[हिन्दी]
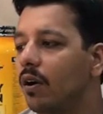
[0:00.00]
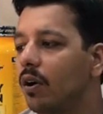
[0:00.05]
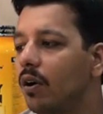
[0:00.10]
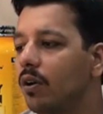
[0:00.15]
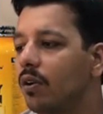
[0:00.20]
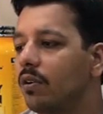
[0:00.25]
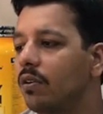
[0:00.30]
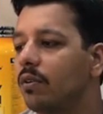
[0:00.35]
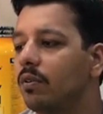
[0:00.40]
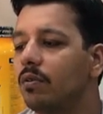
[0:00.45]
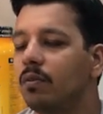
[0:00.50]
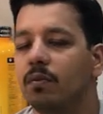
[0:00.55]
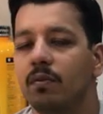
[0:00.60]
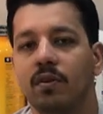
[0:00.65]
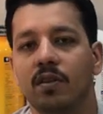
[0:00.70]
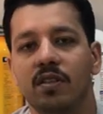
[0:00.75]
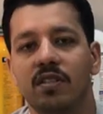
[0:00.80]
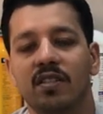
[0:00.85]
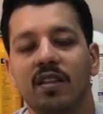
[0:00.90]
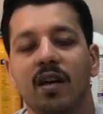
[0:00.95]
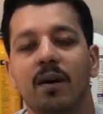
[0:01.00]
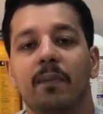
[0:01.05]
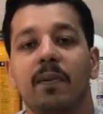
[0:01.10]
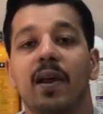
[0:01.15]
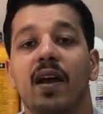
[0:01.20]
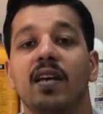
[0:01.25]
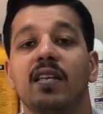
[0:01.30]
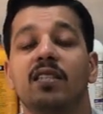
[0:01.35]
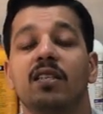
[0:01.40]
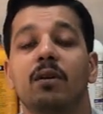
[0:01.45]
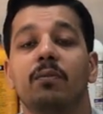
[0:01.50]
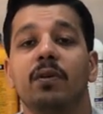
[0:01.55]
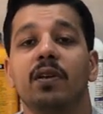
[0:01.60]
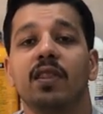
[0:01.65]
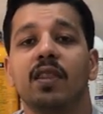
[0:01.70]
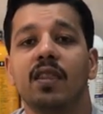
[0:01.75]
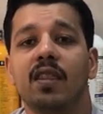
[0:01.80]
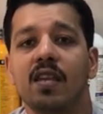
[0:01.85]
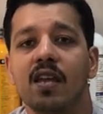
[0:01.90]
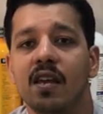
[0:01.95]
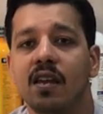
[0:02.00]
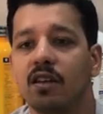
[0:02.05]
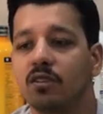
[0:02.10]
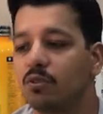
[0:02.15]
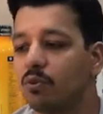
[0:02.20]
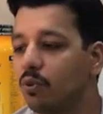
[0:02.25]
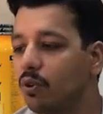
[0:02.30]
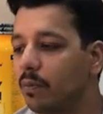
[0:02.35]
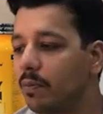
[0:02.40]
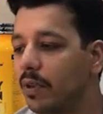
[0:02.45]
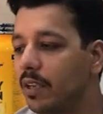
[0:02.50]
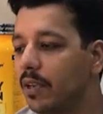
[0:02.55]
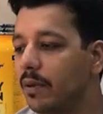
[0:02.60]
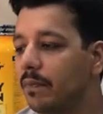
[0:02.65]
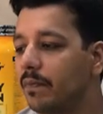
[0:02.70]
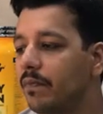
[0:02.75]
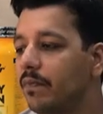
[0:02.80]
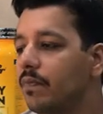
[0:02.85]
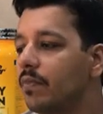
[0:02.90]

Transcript: और इसका प्राइस अब है तेरह सौ रुपये